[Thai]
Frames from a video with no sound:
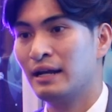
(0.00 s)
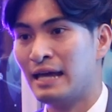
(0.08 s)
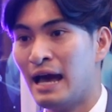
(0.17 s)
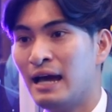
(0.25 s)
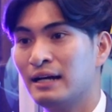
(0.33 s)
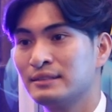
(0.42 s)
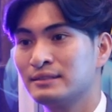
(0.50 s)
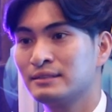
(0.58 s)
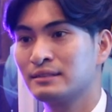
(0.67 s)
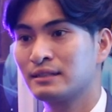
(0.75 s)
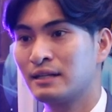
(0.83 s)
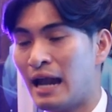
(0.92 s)
ระยะ
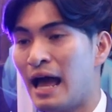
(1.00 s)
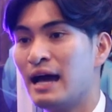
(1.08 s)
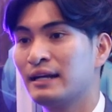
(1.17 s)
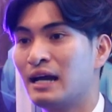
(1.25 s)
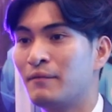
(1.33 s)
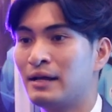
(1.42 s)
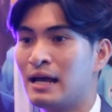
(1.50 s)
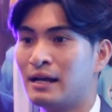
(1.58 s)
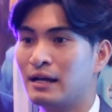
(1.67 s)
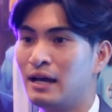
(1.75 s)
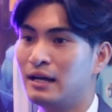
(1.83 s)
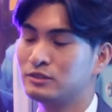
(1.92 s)
กลางนะครับระยะ
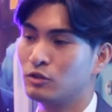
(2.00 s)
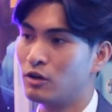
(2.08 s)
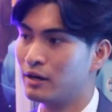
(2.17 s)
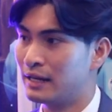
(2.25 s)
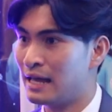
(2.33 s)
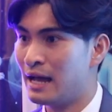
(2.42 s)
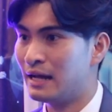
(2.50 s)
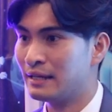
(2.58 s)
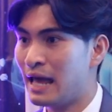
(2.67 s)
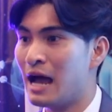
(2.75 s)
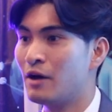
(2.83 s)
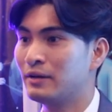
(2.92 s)
ส่วนของระยะ
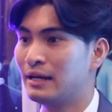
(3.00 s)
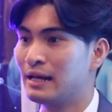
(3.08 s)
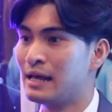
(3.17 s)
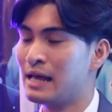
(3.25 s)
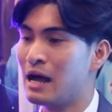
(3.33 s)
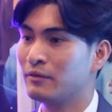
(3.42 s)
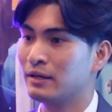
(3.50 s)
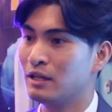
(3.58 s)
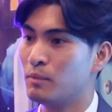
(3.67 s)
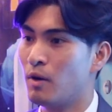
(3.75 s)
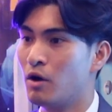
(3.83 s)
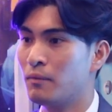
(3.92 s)
ยาวเนี่ยระยะยาวเนี่ย
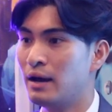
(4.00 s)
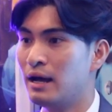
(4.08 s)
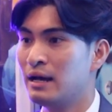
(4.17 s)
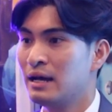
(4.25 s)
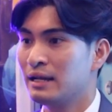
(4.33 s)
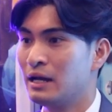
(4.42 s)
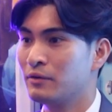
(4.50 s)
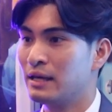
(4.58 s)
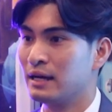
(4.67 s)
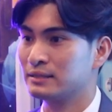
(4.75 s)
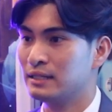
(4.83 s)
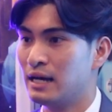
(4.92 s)
เรามองว่าเรา
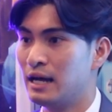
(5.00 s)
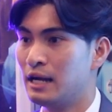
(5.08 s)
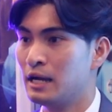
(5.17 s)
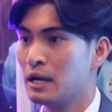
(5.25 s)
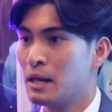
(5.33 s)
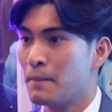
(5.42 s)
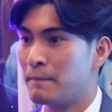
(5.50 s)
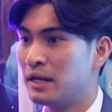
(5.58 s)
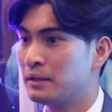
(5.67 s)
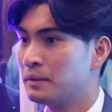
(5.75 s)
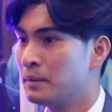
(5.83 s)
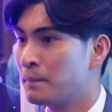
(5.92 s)
อยากจะเป็
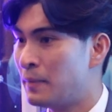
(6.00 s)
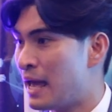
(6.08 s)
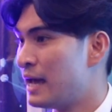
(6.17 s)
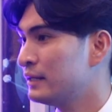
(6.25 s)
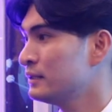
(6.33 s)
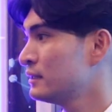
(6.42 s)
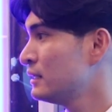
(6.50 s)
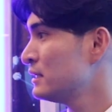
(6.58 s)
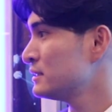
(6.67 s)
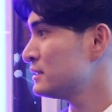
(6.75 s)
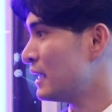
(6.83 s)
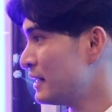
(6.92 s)
นแบรนด์
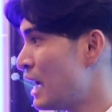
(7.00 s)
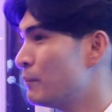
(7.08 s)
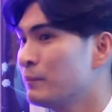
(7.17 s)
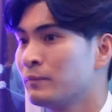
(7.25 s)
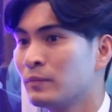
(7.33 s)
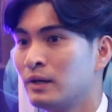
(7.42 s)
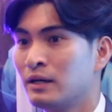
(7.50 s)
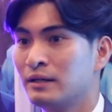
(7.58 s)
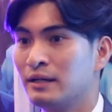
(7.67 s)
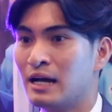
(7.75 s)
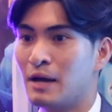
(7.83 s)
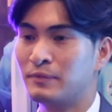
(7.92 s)
ชั้น
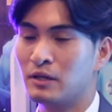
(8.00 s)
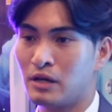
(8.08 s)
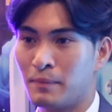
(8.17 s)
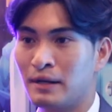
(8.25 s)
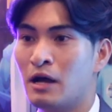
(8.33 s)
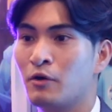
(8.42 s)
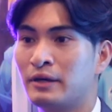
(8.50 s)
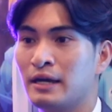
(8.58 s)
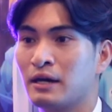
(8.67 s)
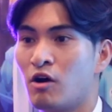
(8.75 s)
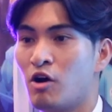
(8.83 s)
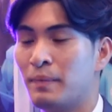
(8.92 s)
นำนะครับเกี่ยวกับคาราโอ
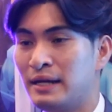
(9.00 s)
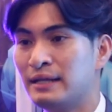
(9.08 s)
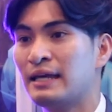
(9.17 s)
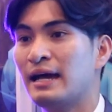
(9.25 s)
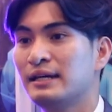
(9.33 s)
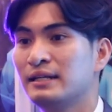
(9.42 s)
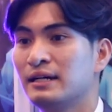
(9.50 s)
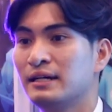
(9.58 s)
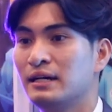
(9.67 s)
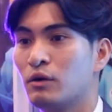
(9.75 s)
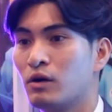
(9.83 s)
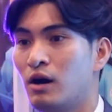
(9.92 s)
เกะของประเทศไทยเลย
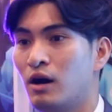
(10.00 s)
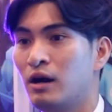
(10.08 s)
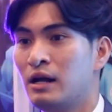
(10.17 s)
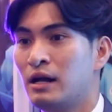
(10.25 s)
แล้วก็